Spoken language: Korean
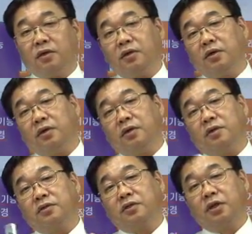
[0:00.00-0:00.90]
어,
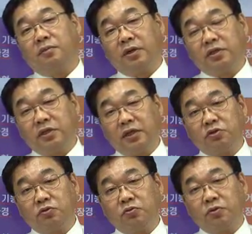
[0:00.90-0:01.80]
서남아시아
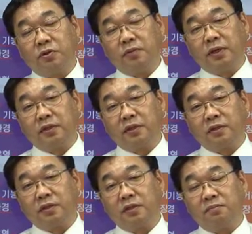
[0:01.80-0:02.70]
쪽으로 넘어갔던
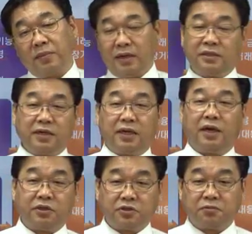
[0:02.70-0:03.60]
많은
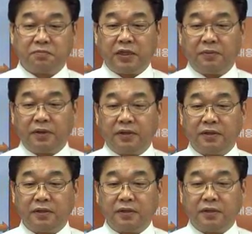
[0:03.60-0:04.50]
사례가 있었습니다만은
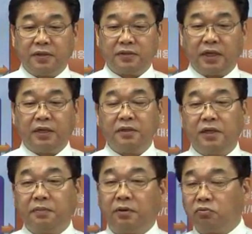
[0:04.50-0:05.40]
자 이런
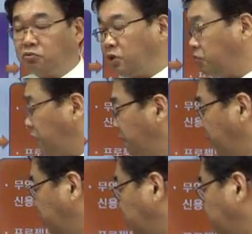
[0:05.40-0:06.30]
게 바로 국제
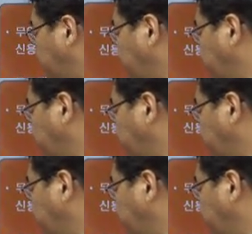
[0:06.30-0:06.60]
유가입니다, 그죠?